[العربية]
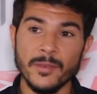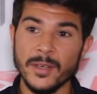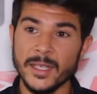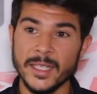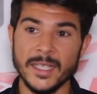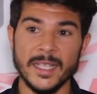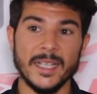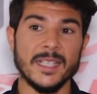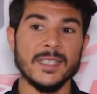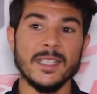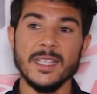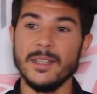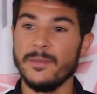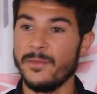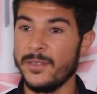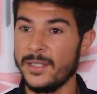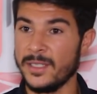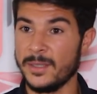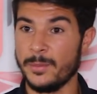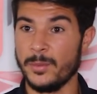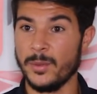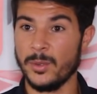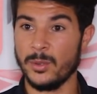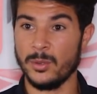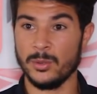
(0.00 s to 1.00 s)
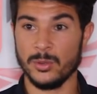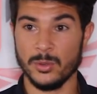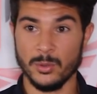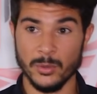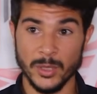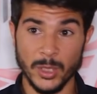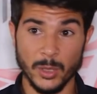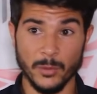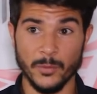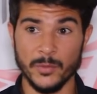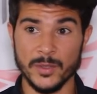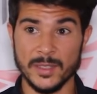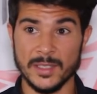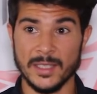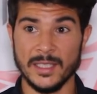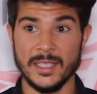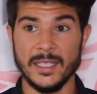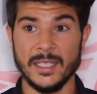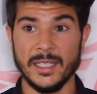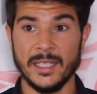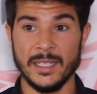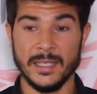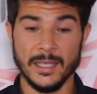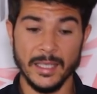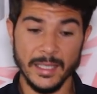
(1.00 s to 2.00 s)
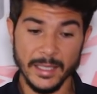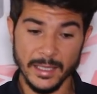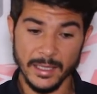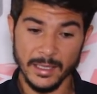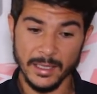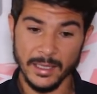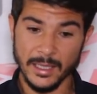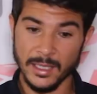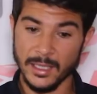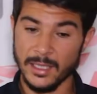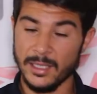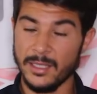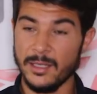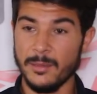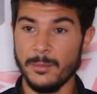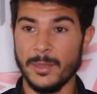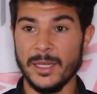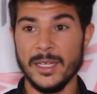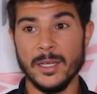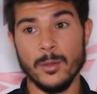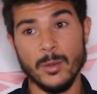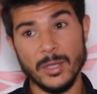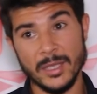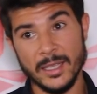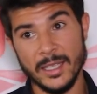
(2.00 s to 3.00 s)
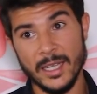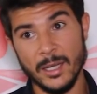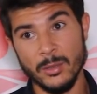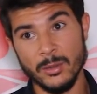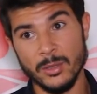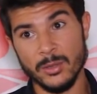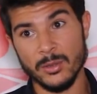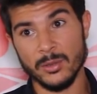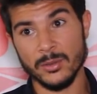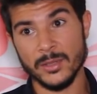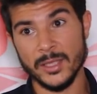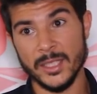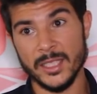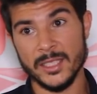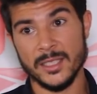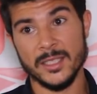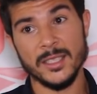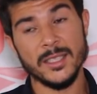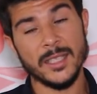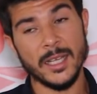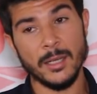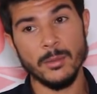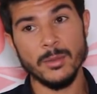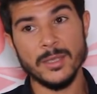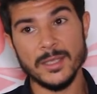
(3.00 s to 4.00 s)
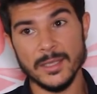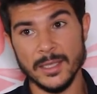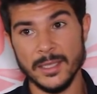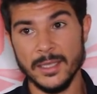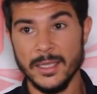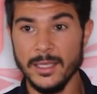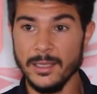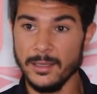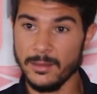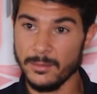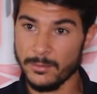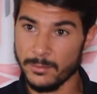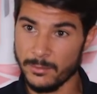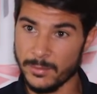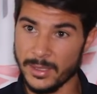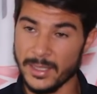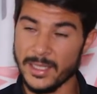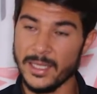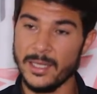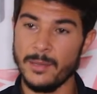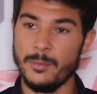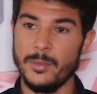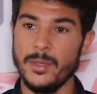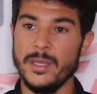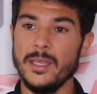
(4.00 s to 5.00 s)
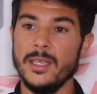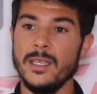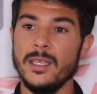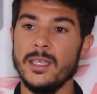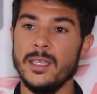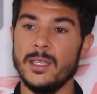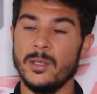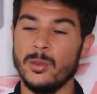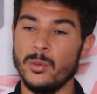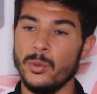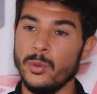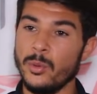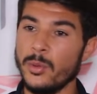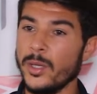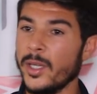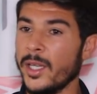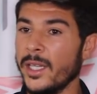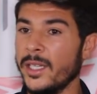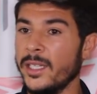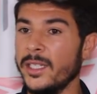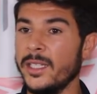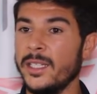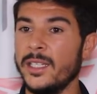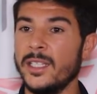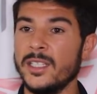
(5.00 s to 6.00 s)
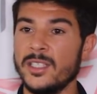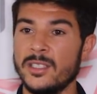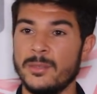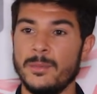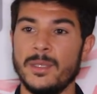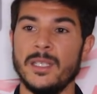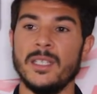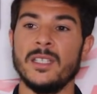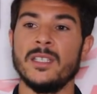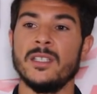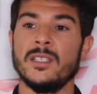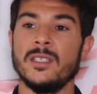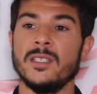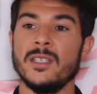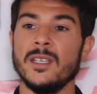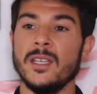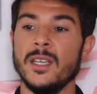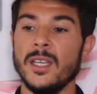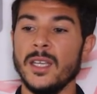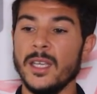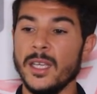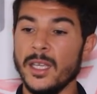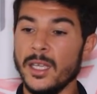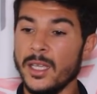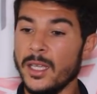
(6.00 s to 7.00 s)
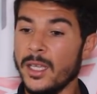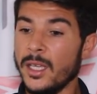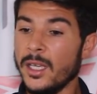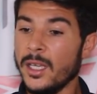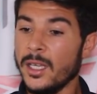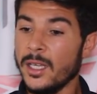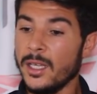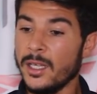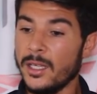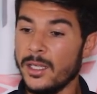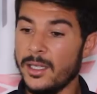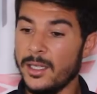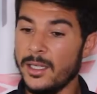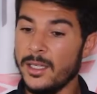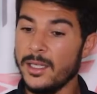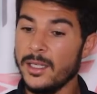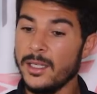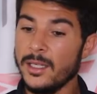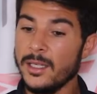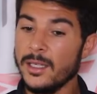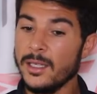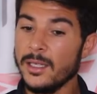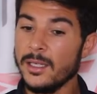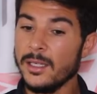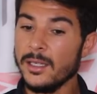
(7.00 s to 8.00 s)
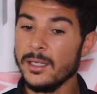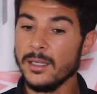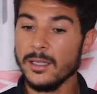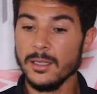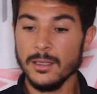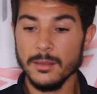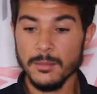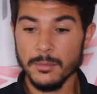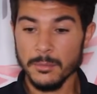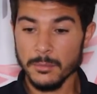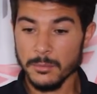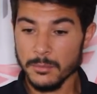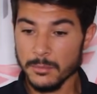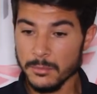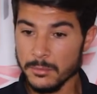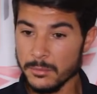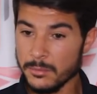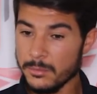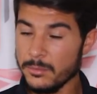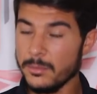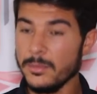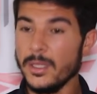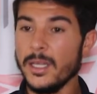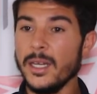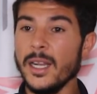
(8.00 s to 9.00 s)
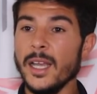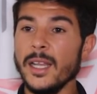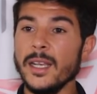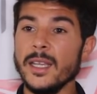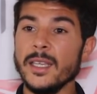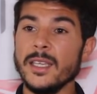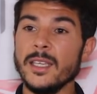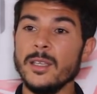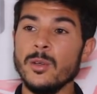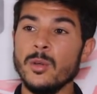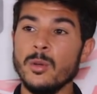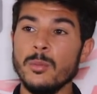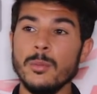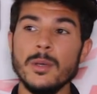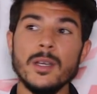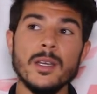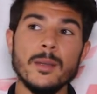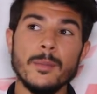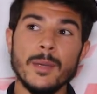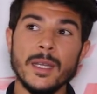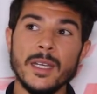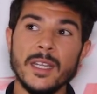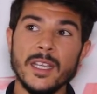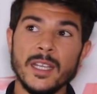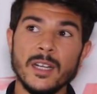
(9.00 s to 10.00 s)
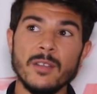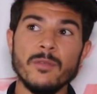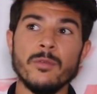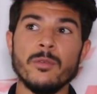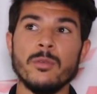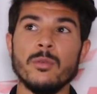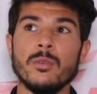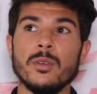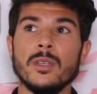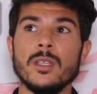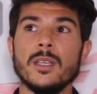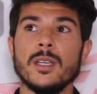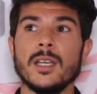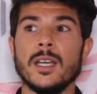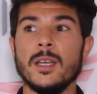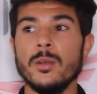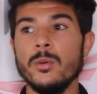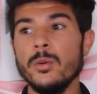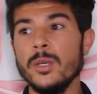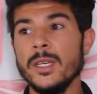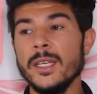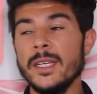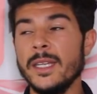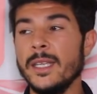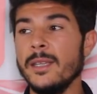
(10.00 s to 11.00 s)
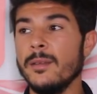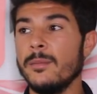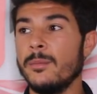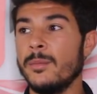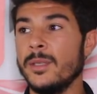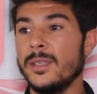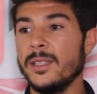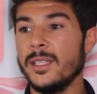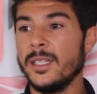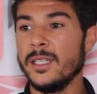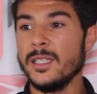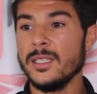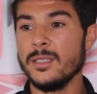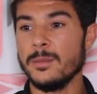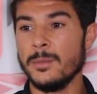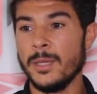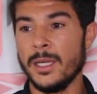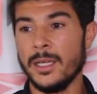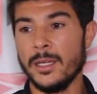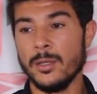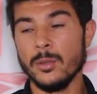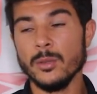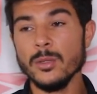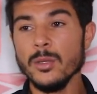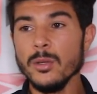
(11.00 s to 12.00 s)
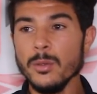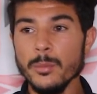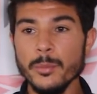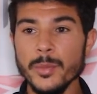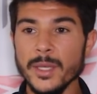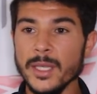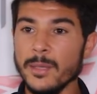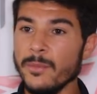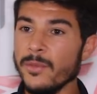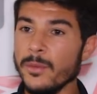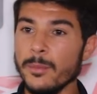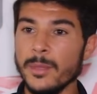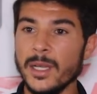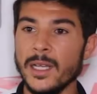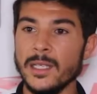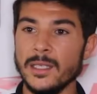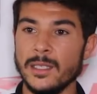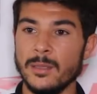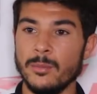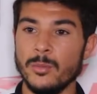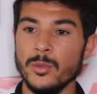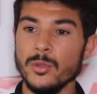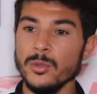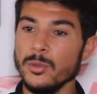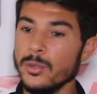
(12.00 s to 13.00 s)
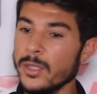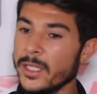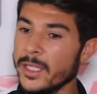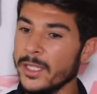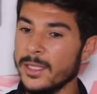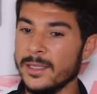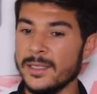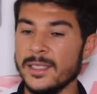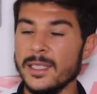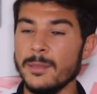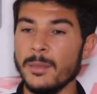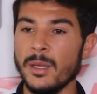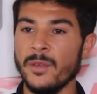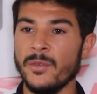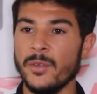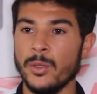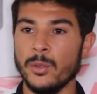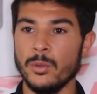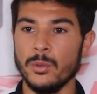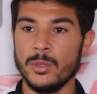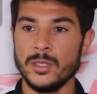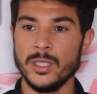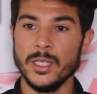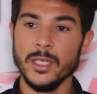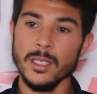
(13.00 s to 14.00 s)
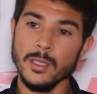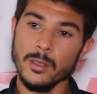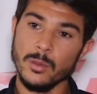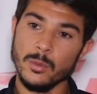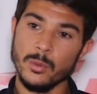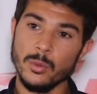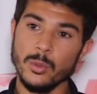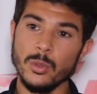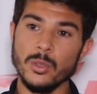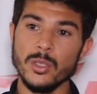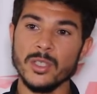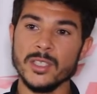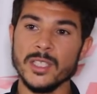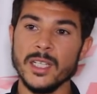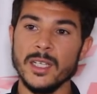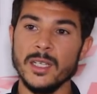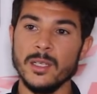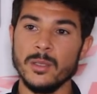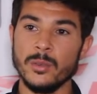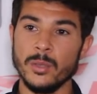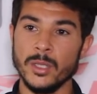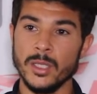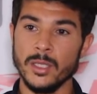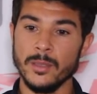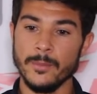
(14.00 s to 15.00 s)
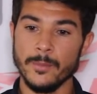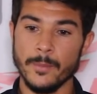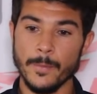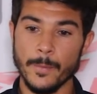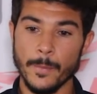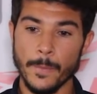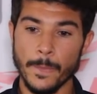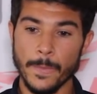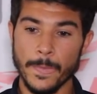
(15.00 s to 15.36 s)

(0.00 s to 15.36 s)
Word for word: في الجرادان في الاسبيرونس وياخذ في السالير هذاك معناها وقت اللي عاودت كونترا جديد عاودت سالير معناها باهي انه هو يخليني نجم نعيش أه ما رعنا كان هما معناها رفضوني قالوا لي لا ما ترناش معانا قلت لهم باهي فما حتى مشكل انا نسامح في كل شيء ونخرج على روحي